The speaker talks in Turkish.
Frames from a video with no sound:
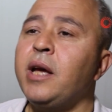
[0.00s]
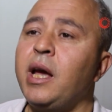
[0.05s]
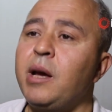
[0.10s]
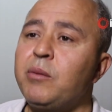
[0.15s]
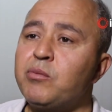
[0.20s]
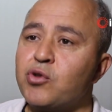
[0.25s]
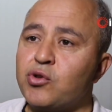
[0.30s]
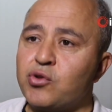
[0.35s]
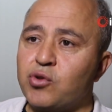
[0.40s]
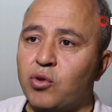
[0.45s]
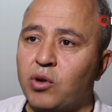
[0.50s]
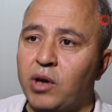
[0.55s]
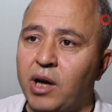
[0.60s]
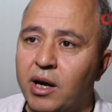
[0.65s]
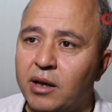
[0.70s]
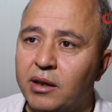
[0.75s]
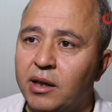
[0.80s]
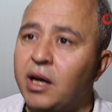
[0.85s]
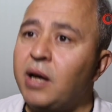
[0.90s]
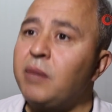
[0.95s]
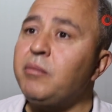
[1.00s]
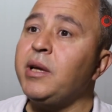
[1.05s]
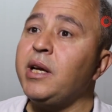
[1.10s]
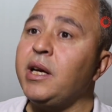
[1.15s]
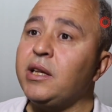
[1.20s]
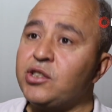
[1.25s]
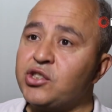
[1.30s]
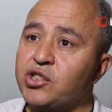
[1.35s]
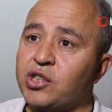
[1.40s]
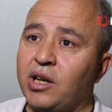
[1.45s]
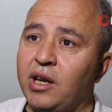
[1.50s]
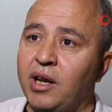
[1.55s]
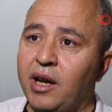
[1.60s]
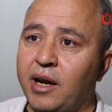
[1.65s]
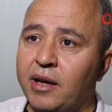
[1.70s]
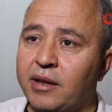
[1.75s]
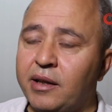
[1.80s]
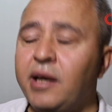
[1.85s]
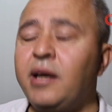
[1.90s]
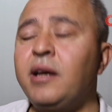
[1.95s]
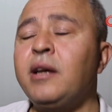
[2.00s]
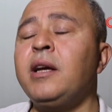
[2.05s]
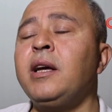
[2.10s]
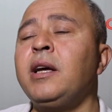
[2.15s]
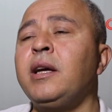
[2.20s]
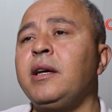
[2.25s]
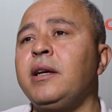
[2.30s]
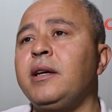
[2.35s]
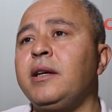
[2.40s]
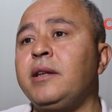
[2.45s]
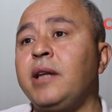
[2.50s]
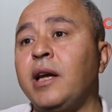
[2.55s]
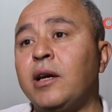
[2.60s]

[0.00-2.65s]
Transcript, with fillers: Hem çocuklarda hem de yetişkinlerde e,